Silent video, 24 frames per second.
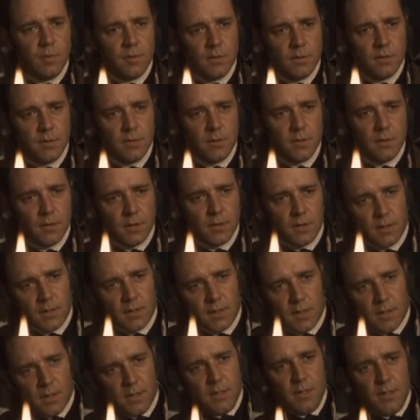pas le froid.
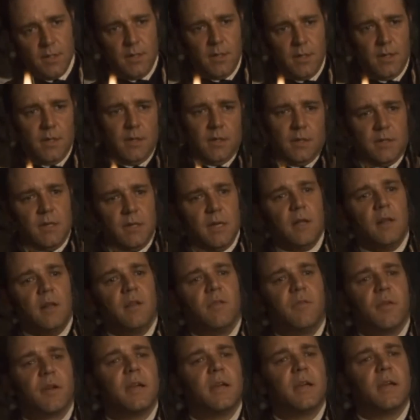Sa
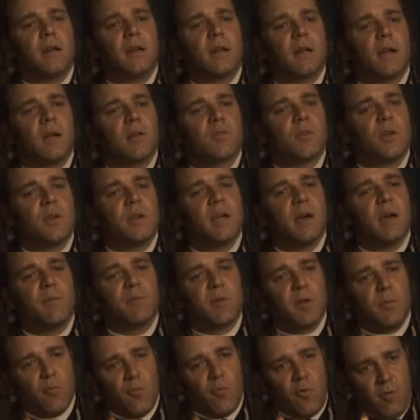loyauté envers le roi le
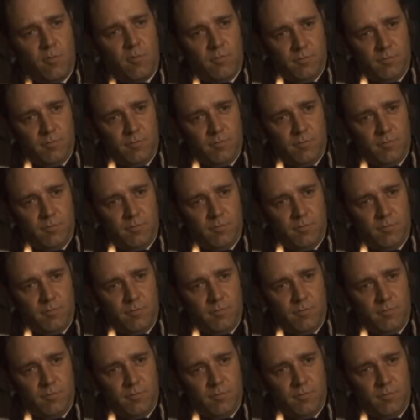réchauffait